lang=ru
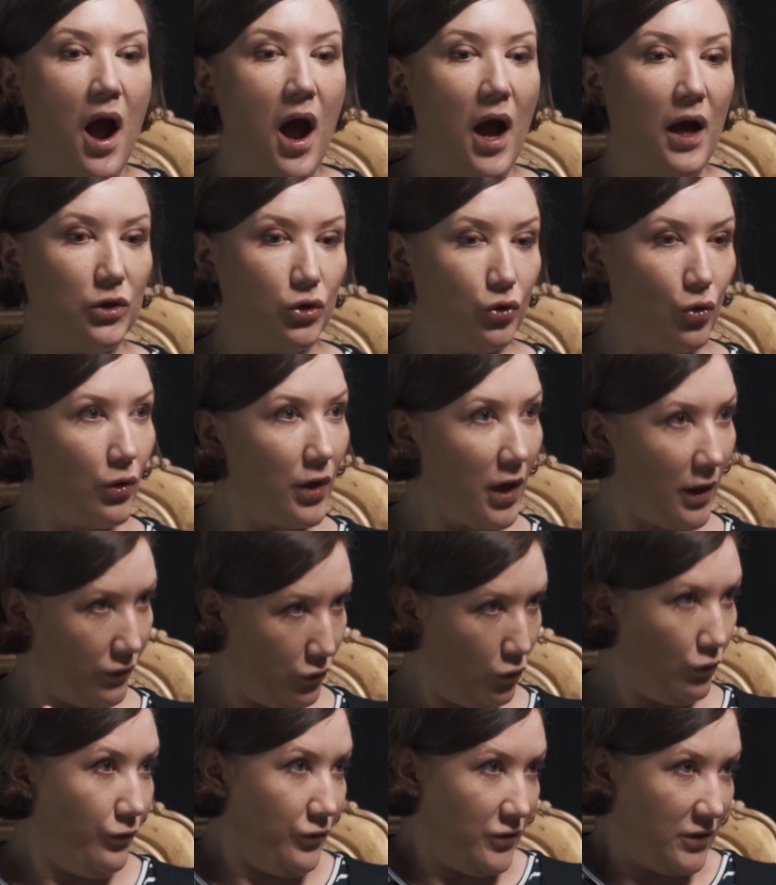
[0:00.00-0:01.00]
а то,
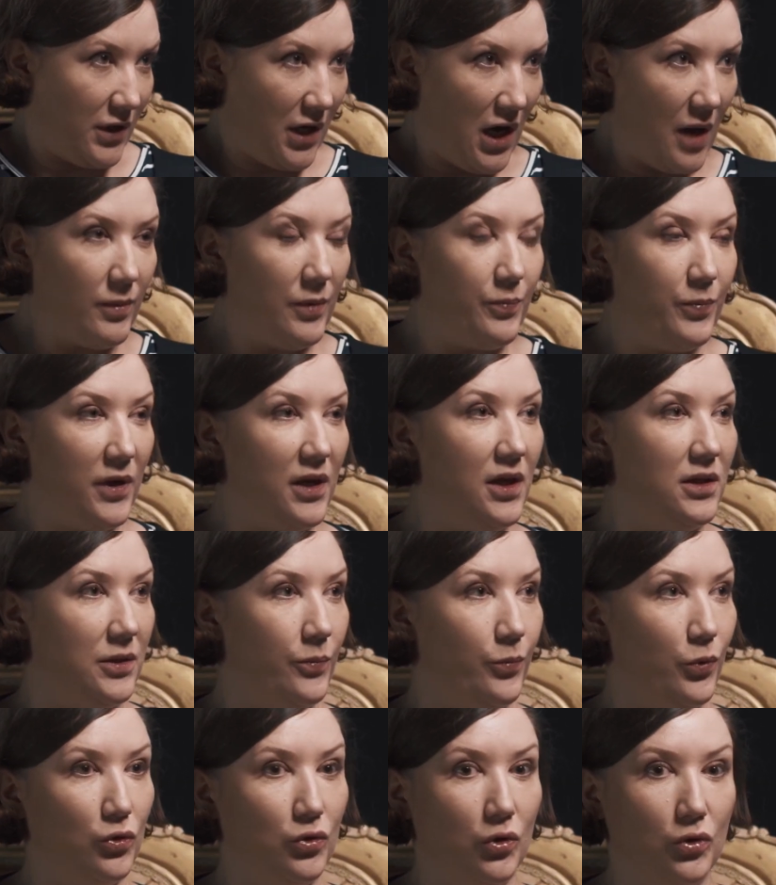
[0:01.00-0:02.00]
как ну, в скраме
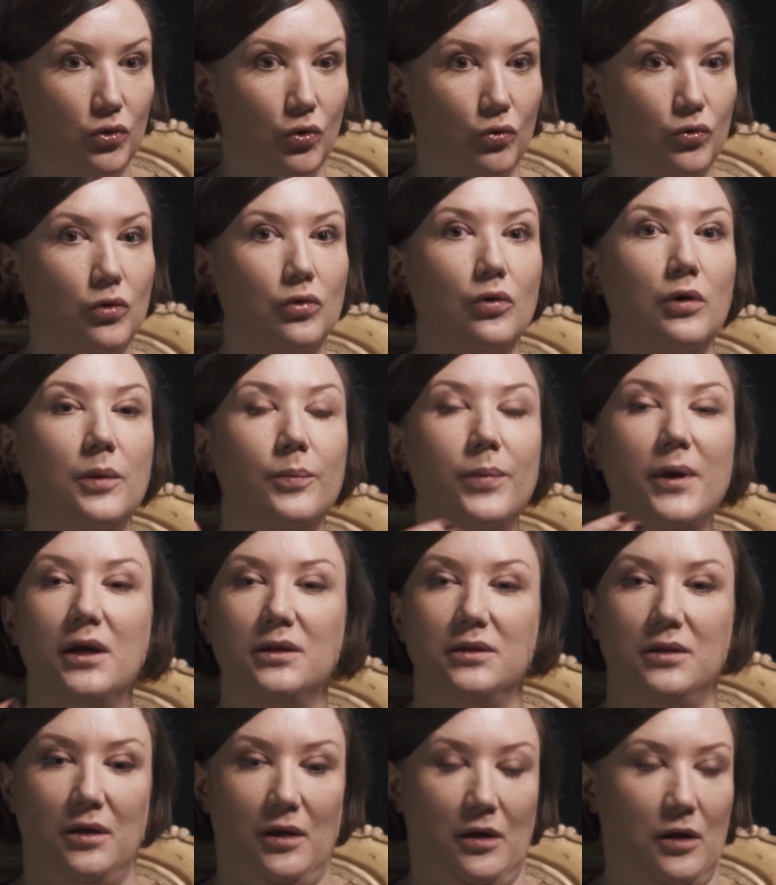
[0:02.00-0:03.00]
принято продукт оунеру
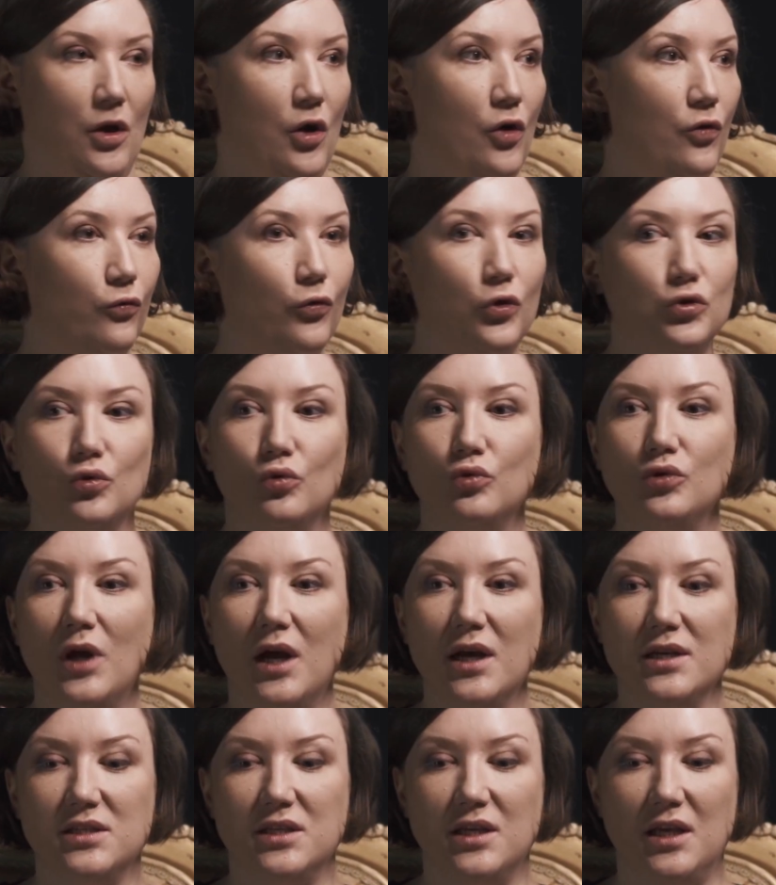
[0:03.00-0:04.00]
Ребята, вот у нас